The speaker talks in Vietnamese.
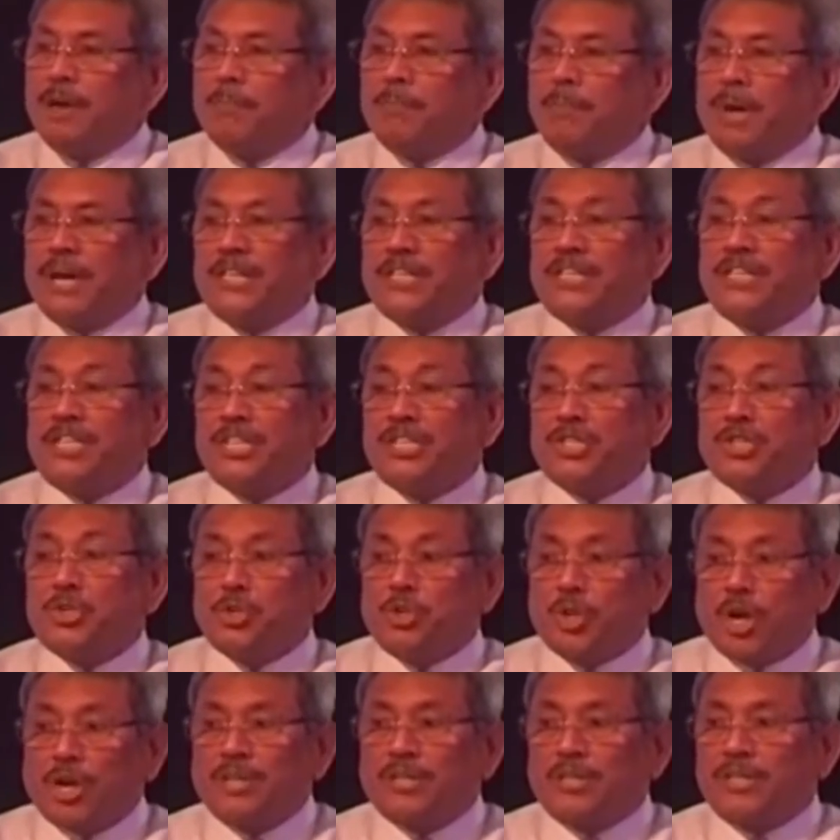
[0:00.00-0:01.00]
Trước đó một
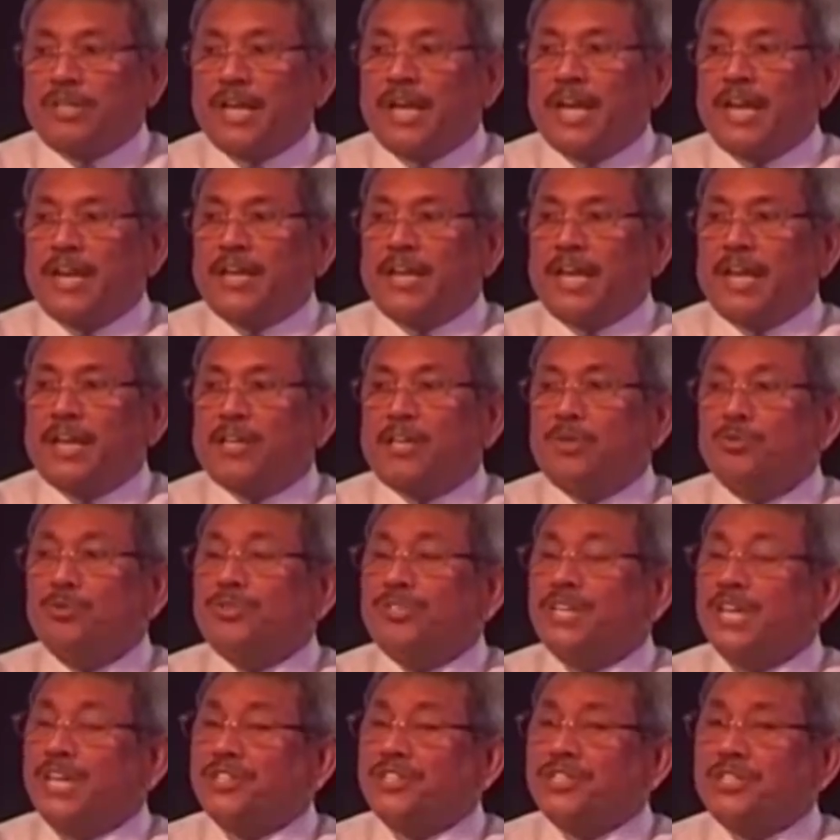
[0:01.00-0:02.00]
ngày, thì hàng
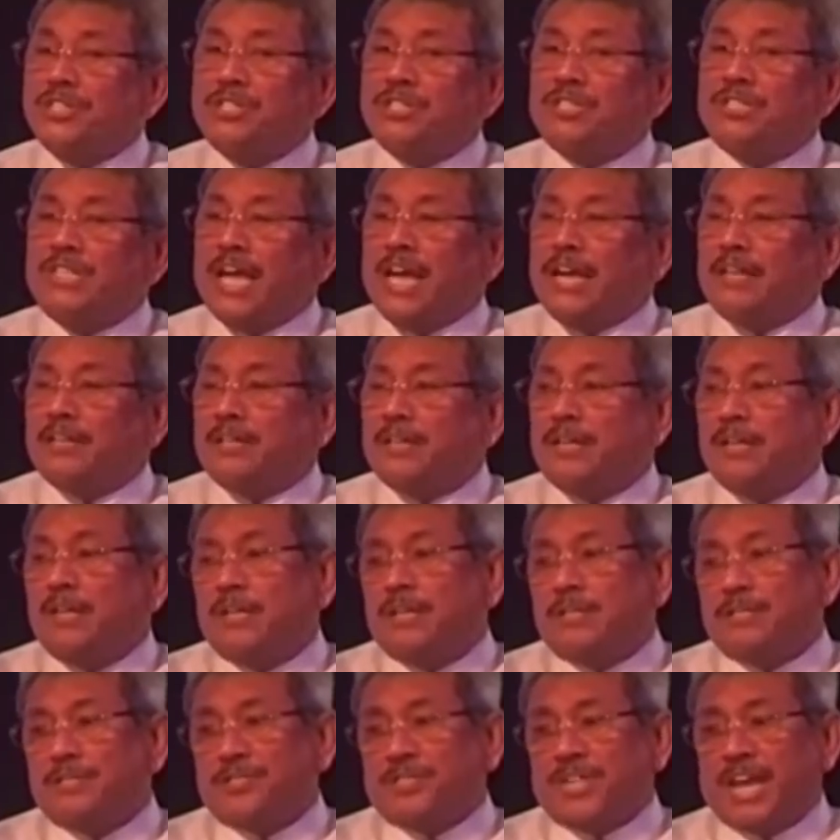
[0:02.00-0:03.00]
ngàn người biểu tình đã
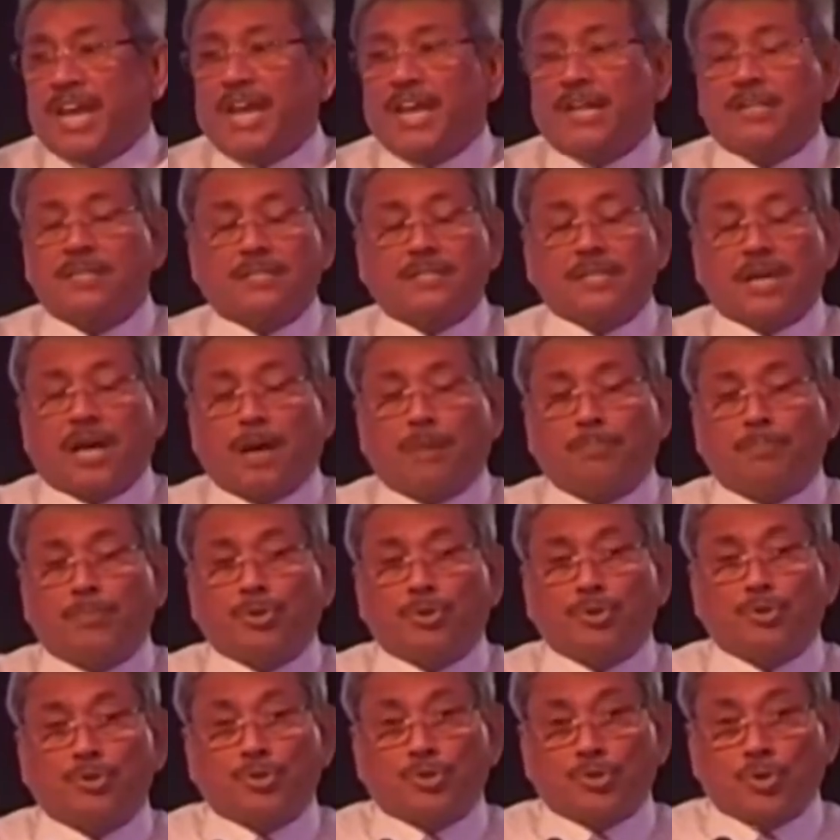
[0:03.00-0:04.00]
xông vào nhà và
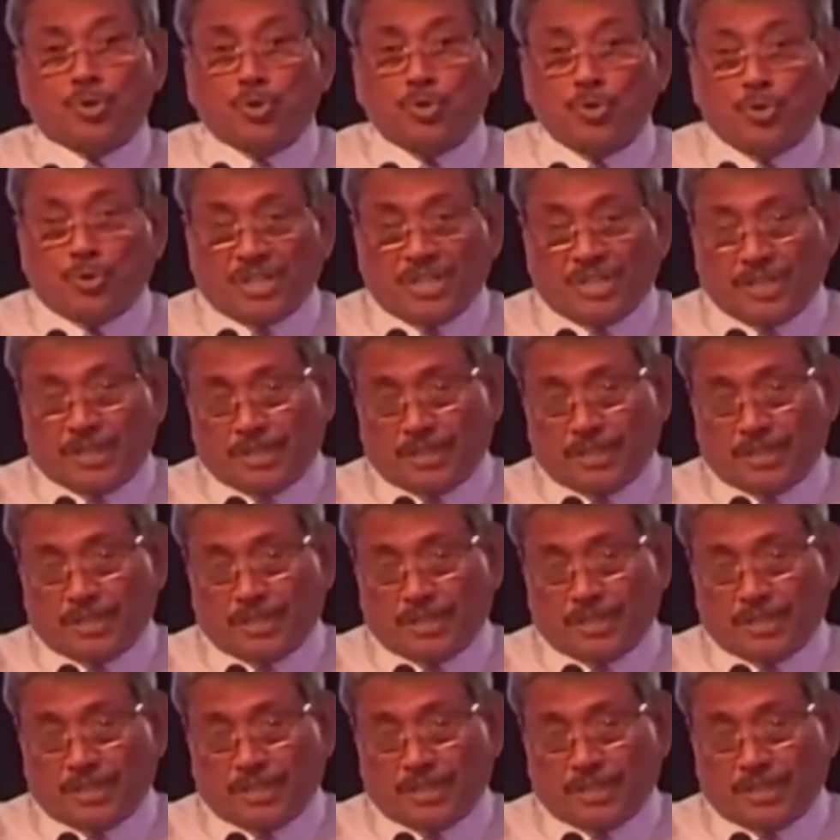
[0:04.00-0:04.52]
văn phòng của Tổng